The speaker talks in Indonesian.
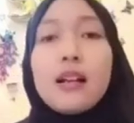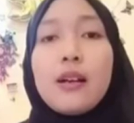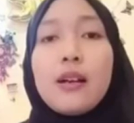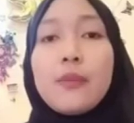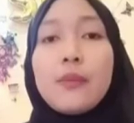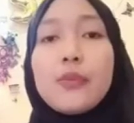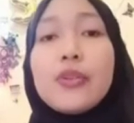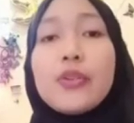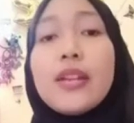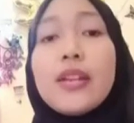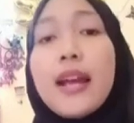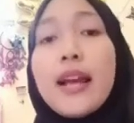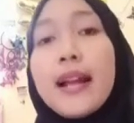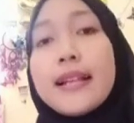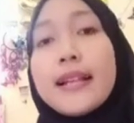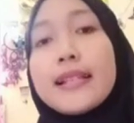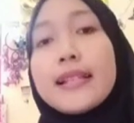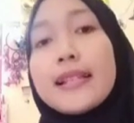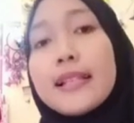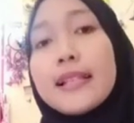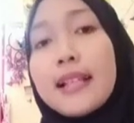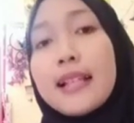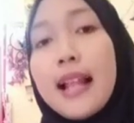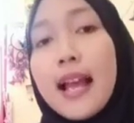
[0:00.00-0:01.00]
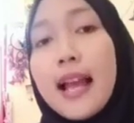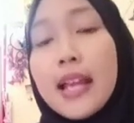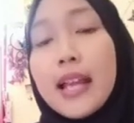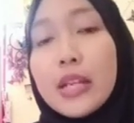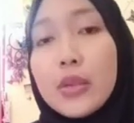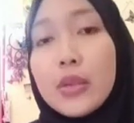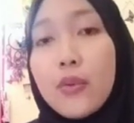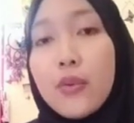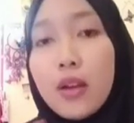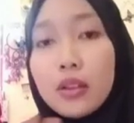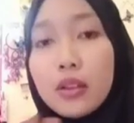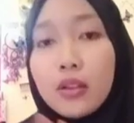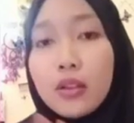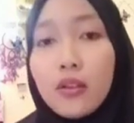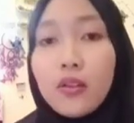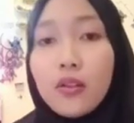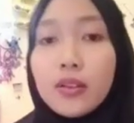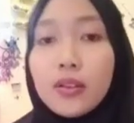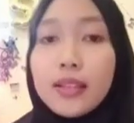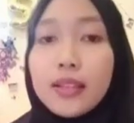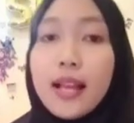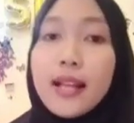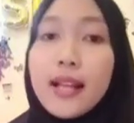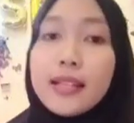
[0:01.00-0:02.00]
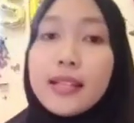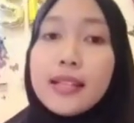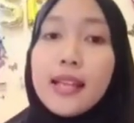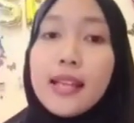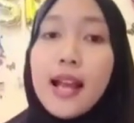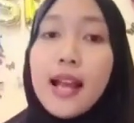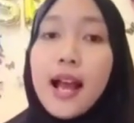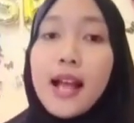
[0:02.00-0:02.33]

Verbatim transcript: Kemudian selain dua tokoh tadi